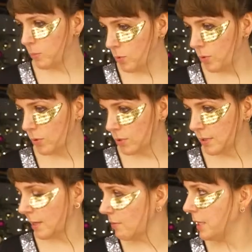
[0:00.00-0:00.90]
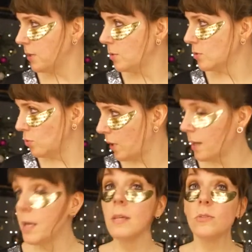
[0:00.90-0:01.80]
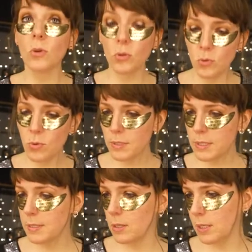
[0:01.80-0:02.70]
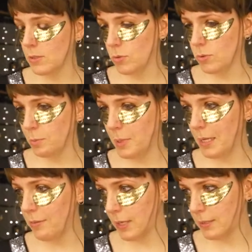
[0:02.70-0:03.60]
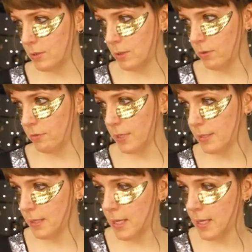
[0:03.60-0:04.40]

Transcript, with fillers: mieux que de travailler au doigt, surtout si c'est une question de bien les faire tenir en fait.